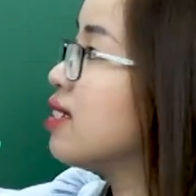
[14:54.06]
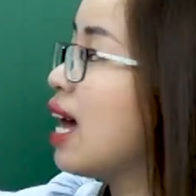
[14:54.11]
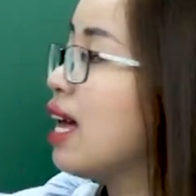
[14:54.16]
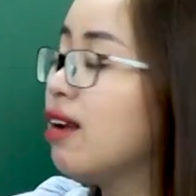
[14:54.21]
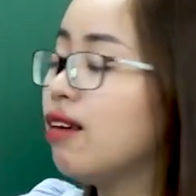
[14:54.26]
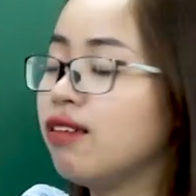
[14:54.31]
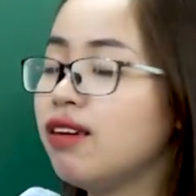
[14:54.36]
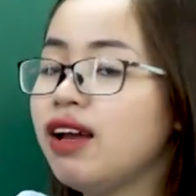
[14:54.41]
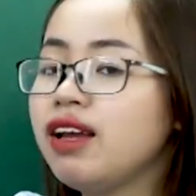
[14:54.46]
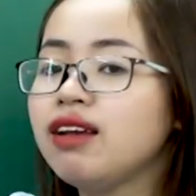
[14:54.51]
gian
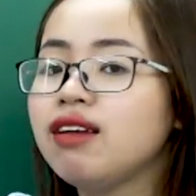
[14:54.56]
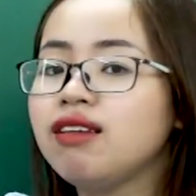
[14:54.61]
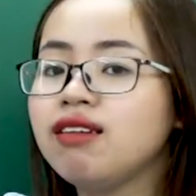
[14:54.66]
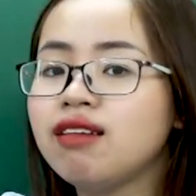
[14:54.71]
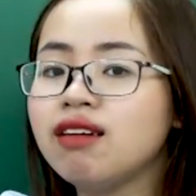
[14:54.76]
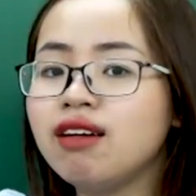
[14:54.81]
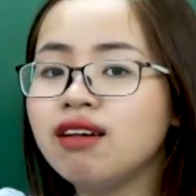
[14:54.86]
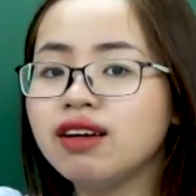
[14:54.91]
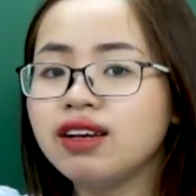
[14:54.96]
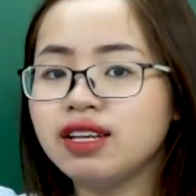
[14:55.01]
ở đây
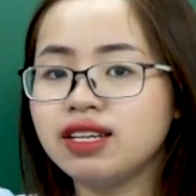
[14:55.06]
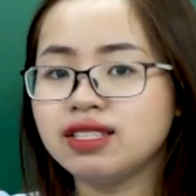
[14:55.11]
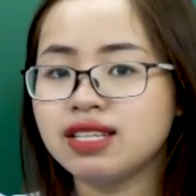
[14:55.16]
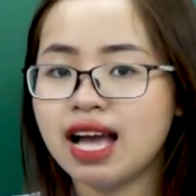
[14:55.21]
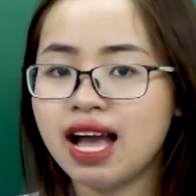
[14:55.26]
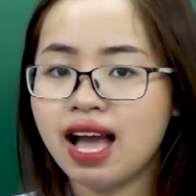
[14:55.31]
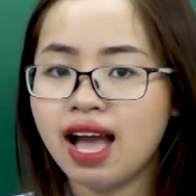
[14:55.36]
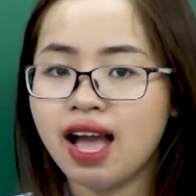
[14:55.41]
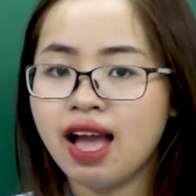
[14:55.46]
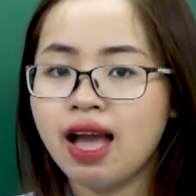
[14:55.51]
gợi
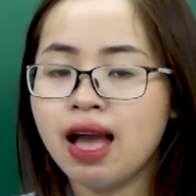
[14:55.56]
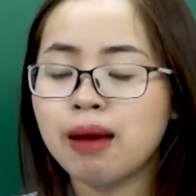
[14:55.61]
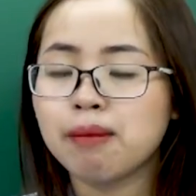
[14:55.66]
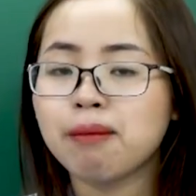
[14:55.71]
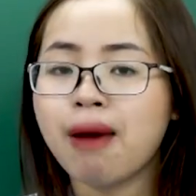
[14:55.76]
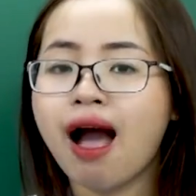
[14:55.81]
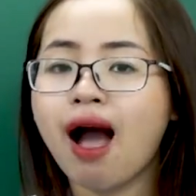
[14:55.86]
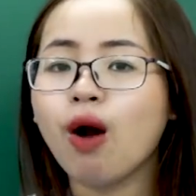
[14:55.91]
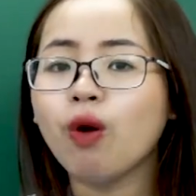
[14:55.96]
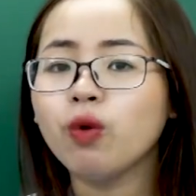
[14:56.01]
ra
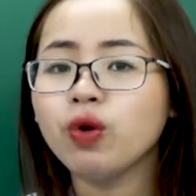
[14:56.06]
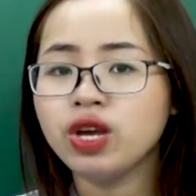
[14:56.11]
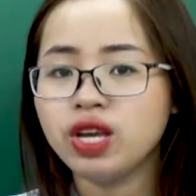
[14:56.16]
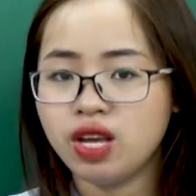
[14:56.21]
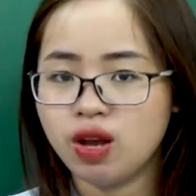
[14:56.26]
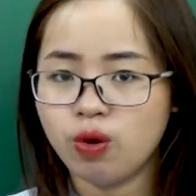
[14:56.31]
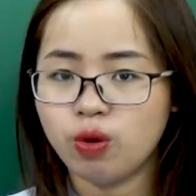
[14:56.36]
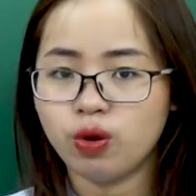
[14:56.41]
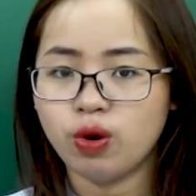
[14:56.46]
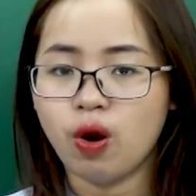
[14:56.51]
báo
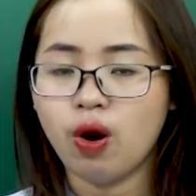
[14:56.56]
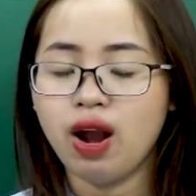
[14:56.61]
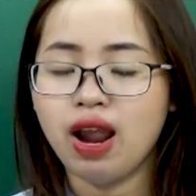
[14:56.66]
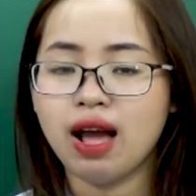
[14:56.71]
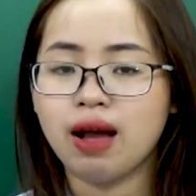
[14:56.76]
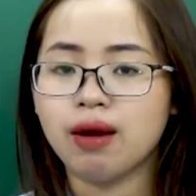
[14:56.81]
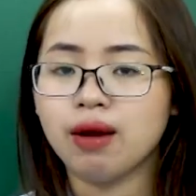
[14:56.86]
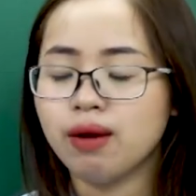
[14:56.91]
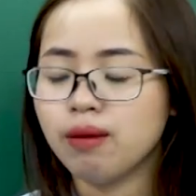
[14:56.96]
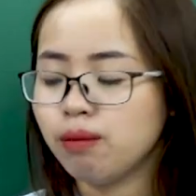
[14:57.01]
hiệu đó
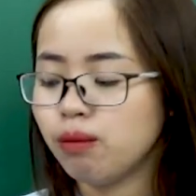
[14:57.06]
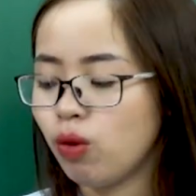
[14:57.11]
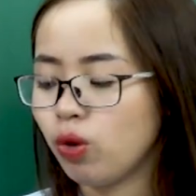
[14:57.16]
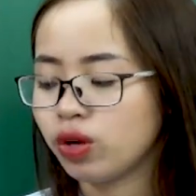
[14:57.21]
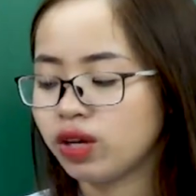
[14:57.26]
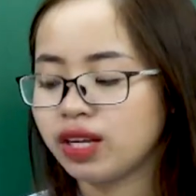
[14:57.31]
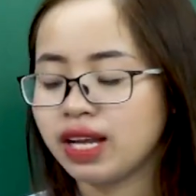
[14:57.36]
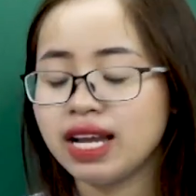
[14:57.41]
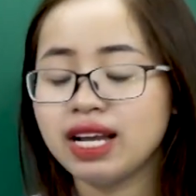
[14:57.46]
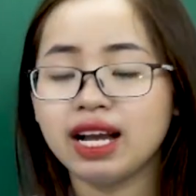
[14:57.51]
là
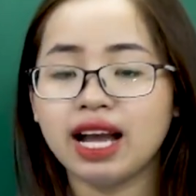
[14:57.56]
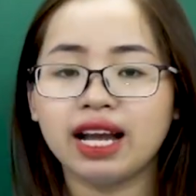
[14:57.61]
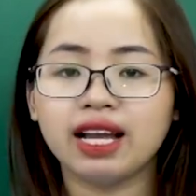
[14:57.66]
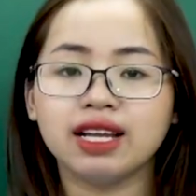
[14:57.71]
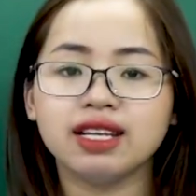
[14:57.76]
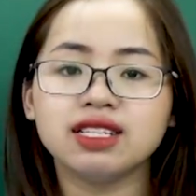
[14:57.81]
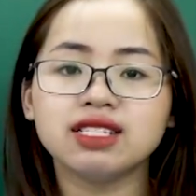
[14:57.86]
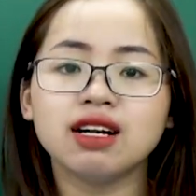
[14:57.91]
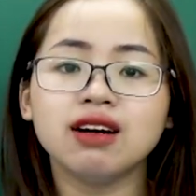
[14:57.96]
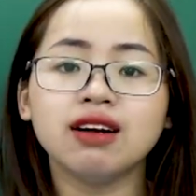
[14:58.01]
một cái
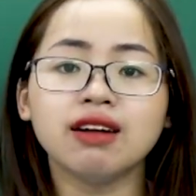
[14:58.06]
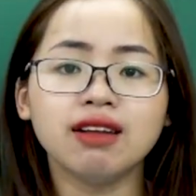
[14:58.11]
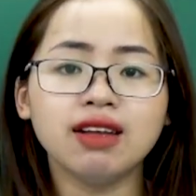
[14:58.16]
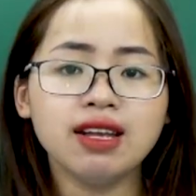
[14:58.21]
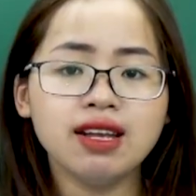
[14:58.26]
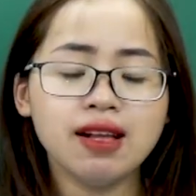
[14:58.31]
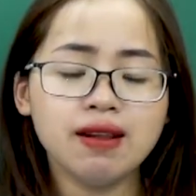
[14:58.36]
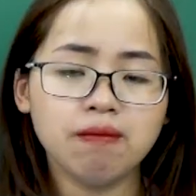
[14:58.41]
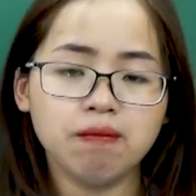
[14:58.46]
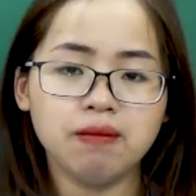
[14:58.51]
ngày trời
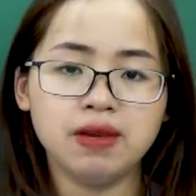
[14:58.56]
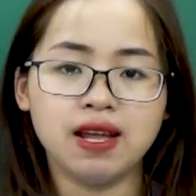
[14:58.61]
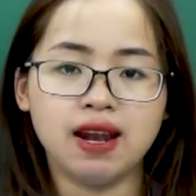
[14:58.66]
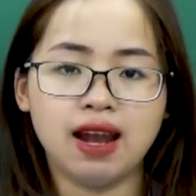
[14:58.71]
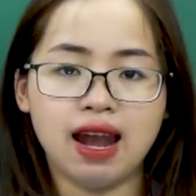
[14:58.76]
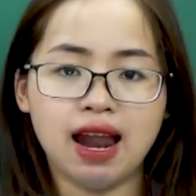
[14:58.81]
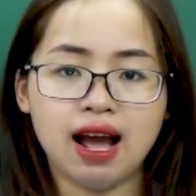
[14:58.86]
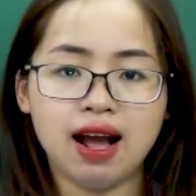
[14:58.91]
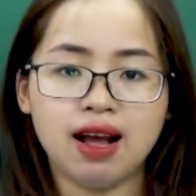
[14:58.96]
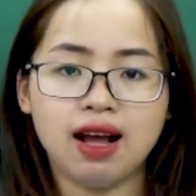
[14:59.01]
yên
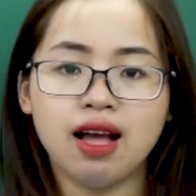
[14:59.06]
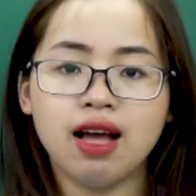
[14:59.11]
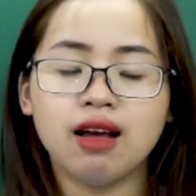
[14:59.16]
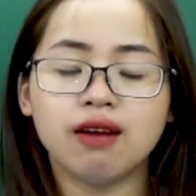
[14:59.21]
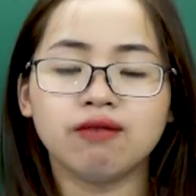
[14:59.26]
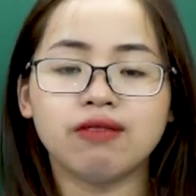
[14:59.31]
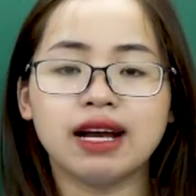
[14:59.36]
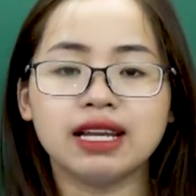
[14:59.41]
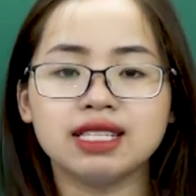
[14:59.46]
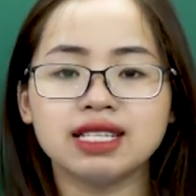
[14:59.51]
biển lặng
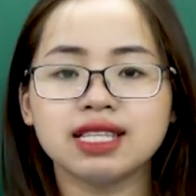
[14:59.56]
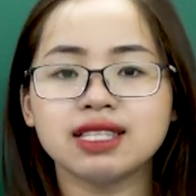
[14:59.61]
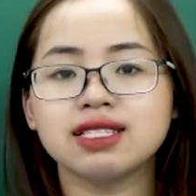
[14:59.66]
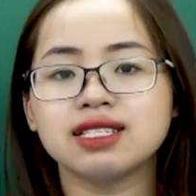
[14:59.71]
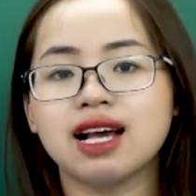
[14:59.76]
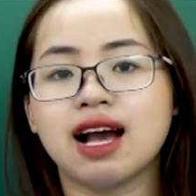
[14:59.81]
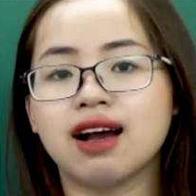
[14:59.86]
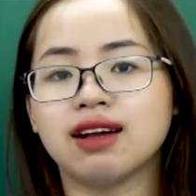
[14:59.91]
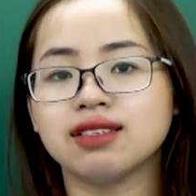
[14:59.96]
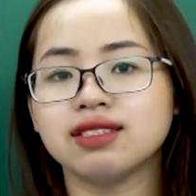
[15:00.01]
và chắc
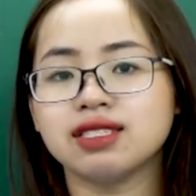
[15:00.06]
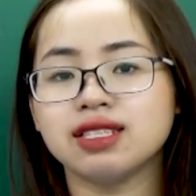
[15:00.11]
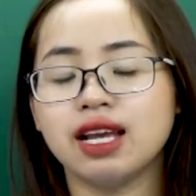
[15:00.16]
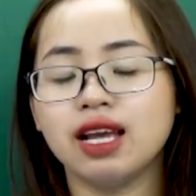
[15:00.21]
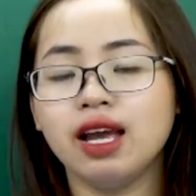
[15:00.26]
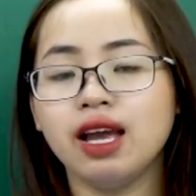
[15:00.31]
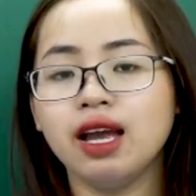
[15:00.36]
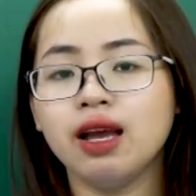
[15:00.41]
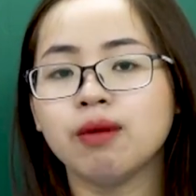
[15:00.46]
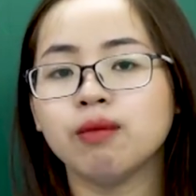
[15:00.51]
chắn
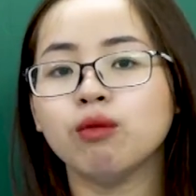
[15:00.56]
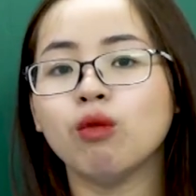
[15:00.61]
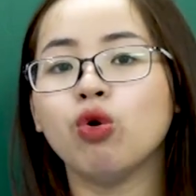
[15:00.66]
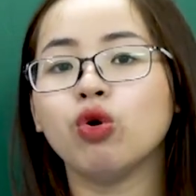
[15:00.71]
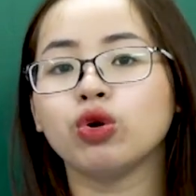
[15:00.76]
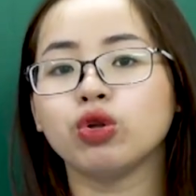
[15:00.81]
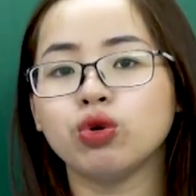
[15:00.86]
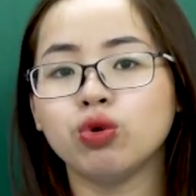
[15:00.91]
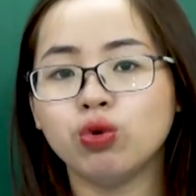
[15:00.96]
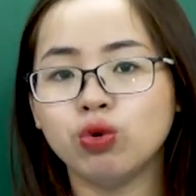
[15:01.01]
sẽ
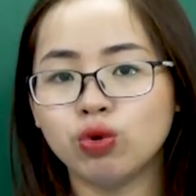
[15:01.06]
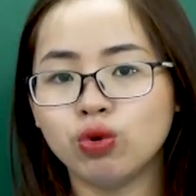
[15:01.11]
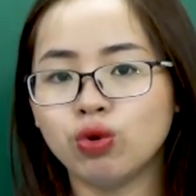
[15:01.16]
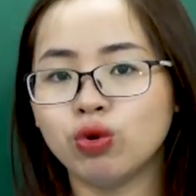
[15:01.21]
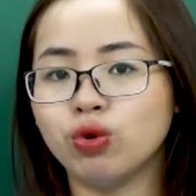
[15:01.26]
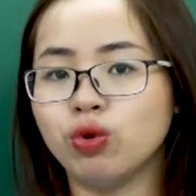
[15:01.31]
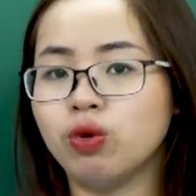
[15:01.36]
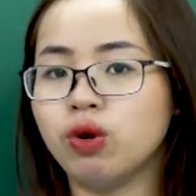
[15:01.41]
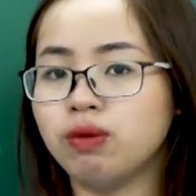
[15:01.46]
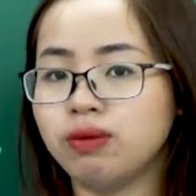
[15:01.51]
bội thu,
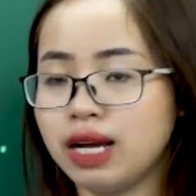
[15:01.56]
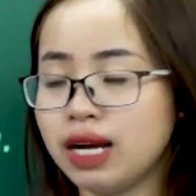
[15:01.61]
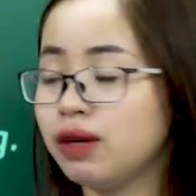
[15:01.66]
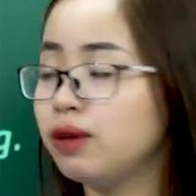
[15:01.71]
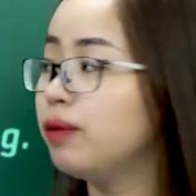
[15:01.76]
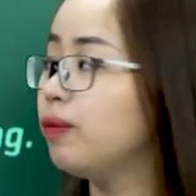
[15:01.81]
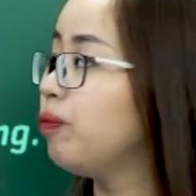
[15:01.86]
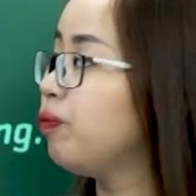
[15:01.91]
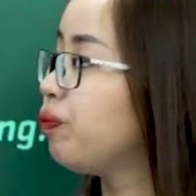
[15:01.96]
đúng không nào?